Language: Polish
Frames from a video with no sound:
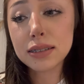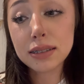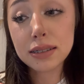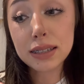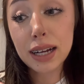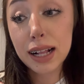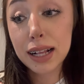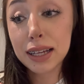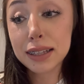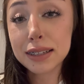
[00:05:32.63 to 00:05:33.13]

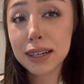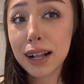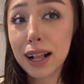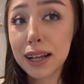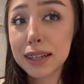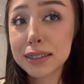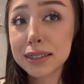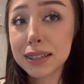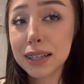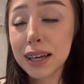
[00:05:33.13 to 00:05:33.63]
Ariany
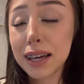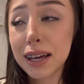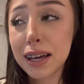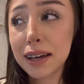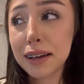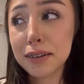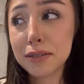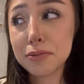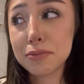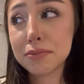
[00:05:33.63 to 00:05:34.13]

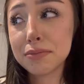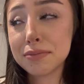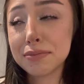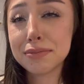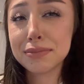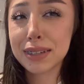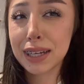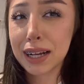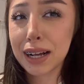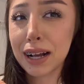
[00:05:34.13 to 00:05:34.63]
Grande
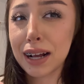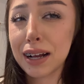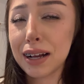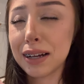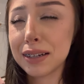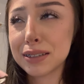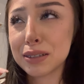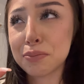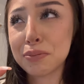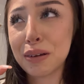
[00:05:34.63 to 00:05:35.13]

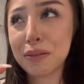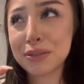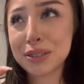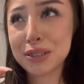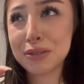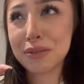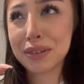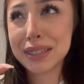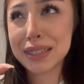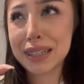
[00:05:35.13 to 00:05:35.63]
taka, zapomniałam się
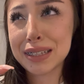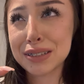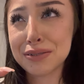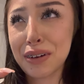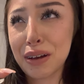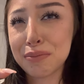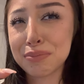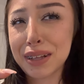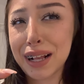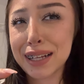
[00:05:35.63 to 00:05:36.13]
dokładnie
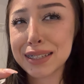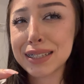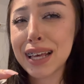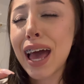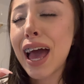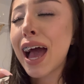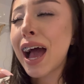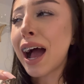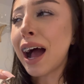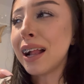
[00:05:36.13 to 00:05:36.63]
nazywają teraz,
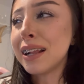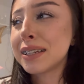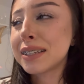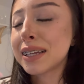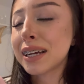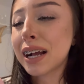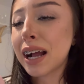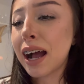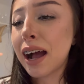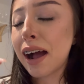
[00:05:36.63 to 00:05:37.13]
ale
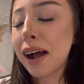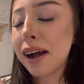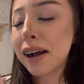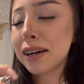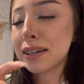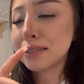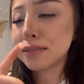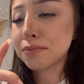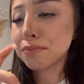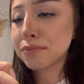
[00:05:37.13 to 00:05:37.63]

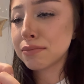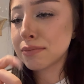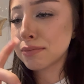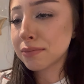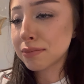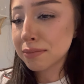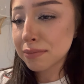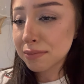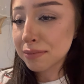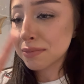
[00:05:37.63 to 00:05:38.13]
taka
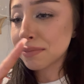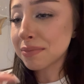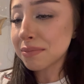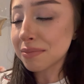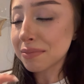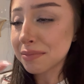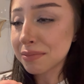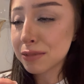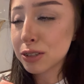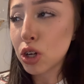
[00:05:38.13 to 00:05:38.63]

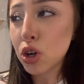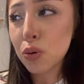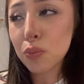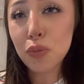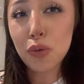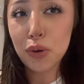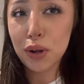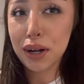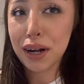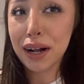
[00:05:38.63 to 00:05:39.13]

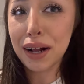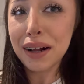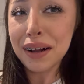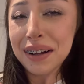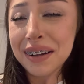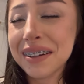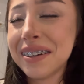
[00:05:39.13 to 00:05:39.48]
chmurka